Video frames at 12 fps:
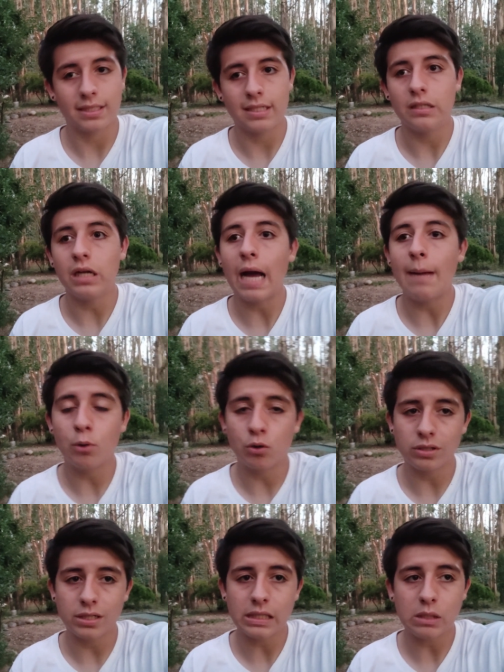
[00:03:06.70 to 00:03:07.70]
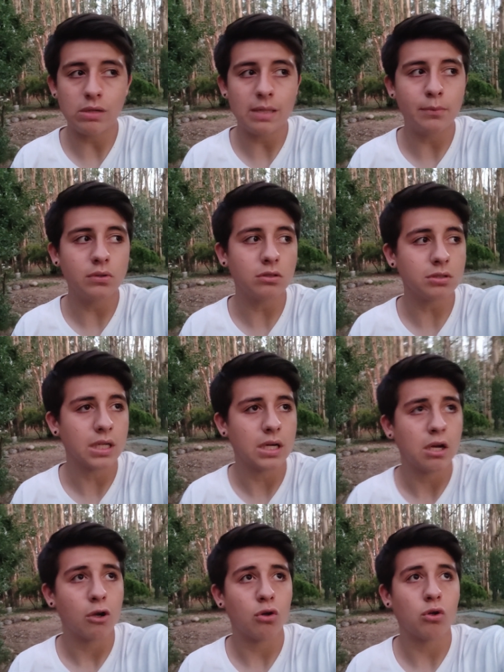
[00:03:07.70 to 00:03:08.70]
Serena, ambos con 39 puntos,
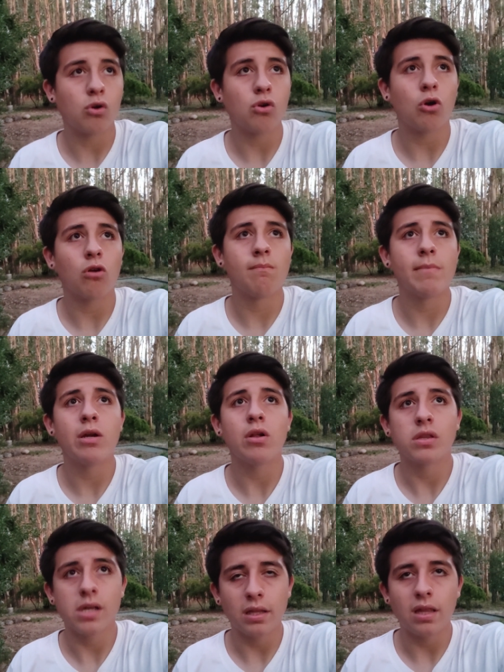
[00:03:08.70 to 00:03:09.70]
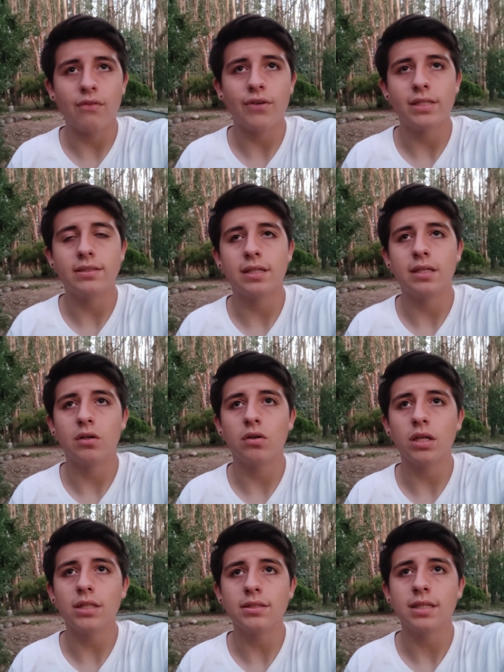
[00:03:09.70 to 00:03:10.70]
Colo Colo con menos 10 de diferencia de
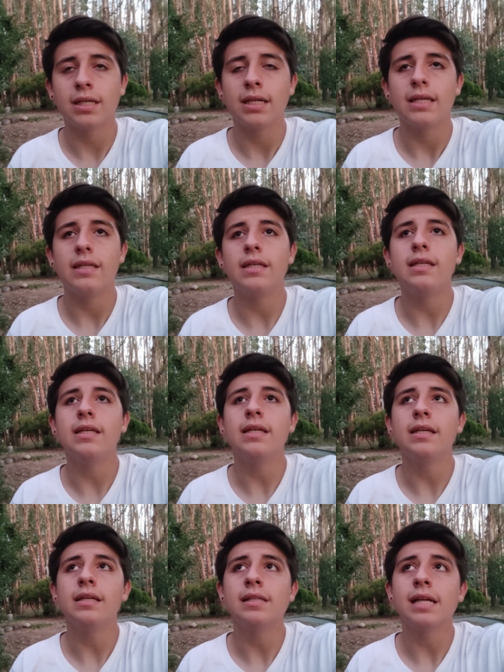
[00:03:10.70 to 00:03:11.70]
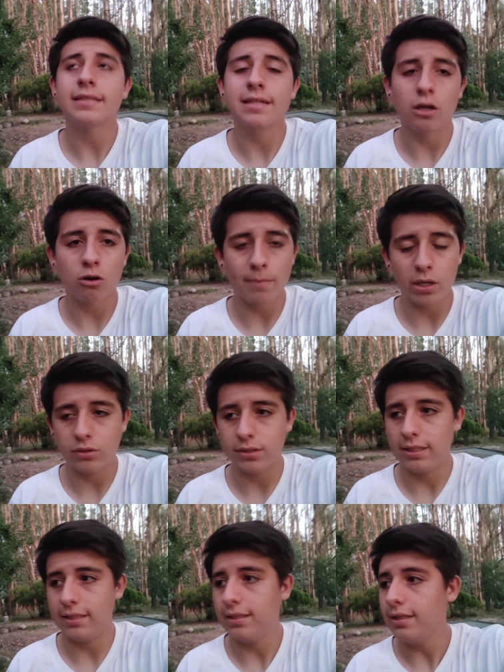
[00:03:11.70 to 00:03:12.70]
goles, y La Serena con menos
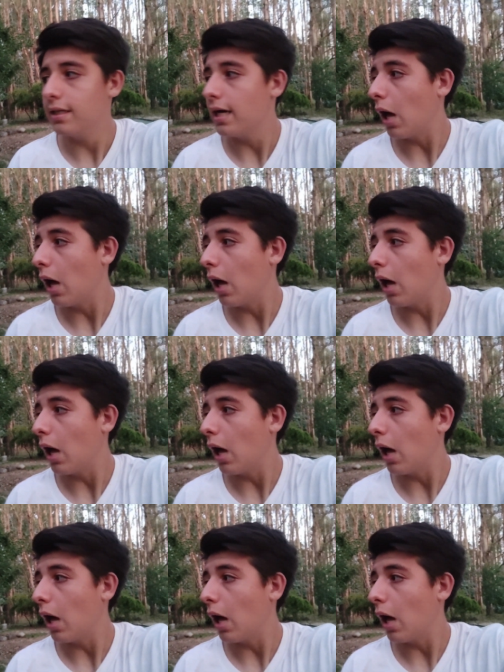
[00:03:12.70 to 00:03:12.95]
7.